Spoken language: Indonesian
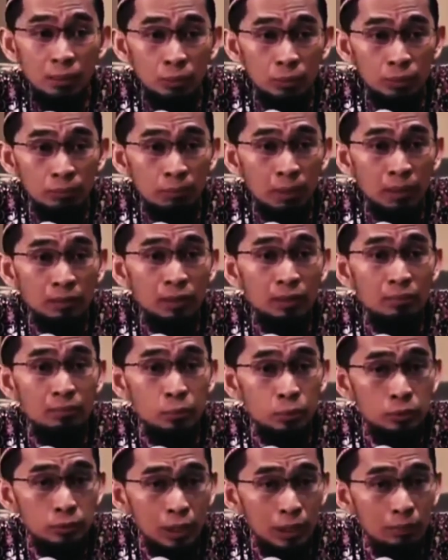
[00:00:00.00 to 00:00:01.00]
tahun, mata
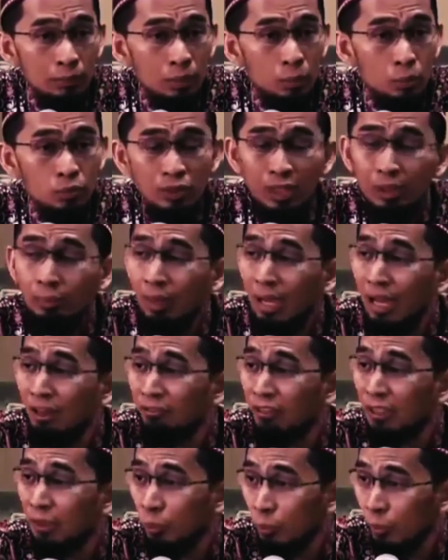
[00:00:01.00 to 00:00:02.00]
buta, berusaha
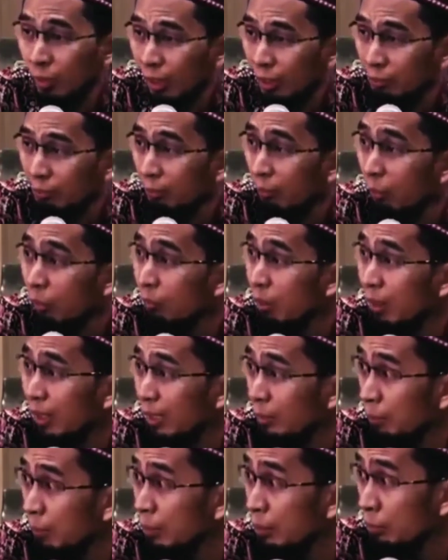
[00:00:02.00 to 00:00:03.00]
menghafal Quran, membawa
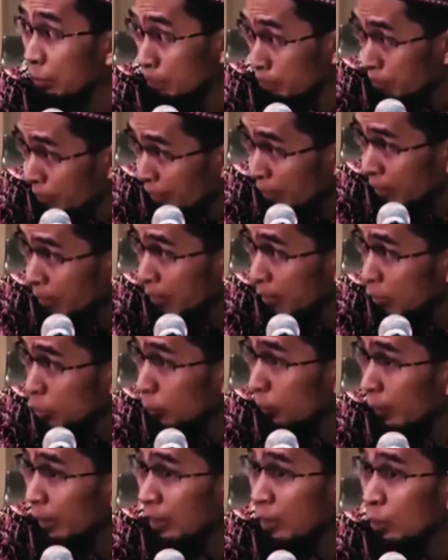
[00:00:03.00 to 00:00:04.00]
bekal pada Rabbnya,
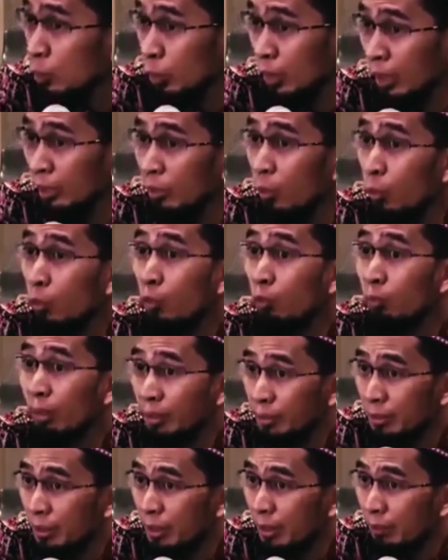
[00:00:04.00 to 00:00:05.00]
supaya dikurangi
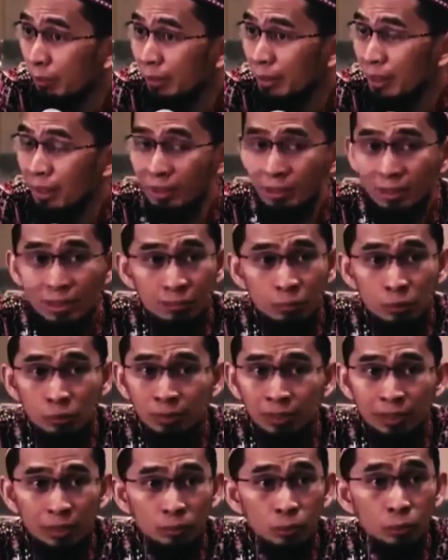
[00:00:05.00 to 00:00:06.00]
hukumannya. Padahal dia belum
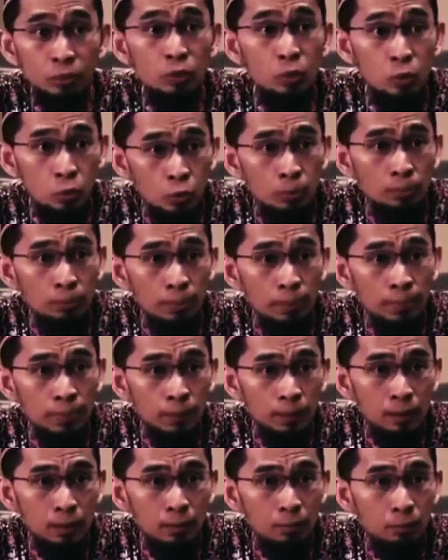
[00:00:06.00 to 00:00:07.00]
layak untuk dihukum.
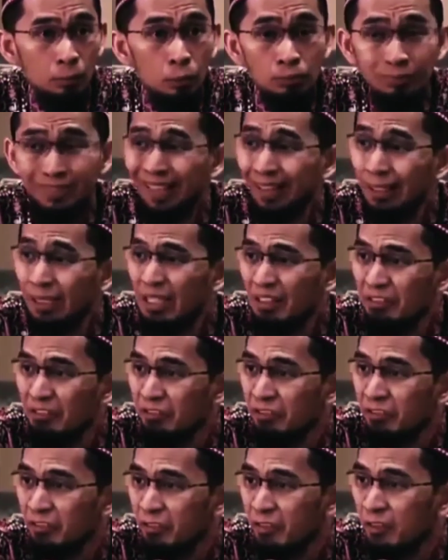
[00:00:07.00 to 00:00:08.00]
Belum taklif,
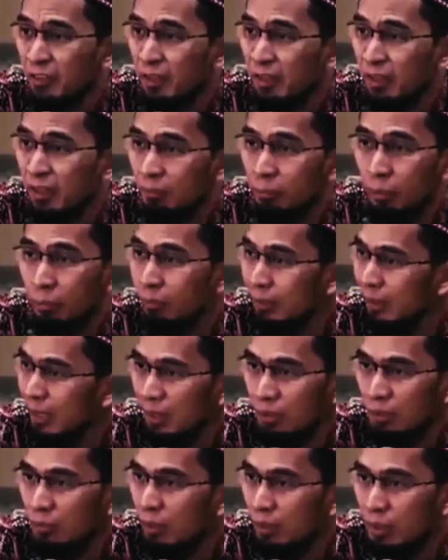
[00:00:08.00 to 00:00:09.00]
belum
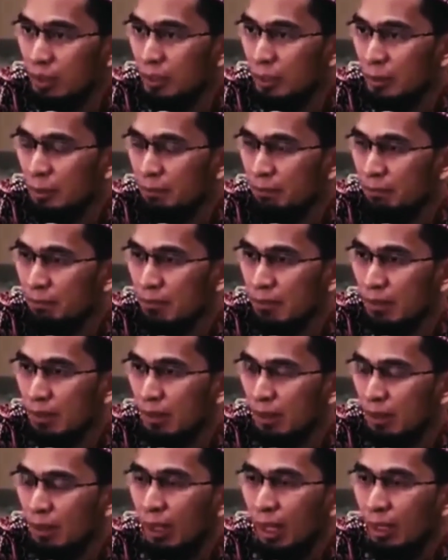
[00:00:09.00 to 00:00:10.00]
berlaku baginya.
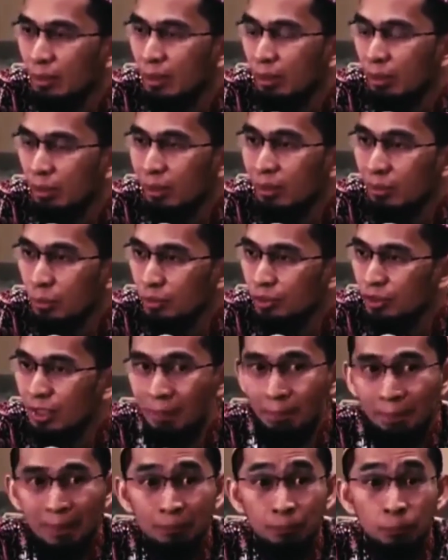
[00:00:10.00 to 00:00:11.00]
Ada orang
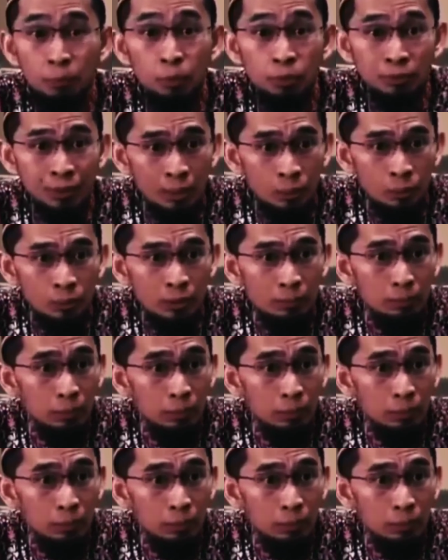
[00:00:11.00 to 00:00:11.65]
usia 40 tahun,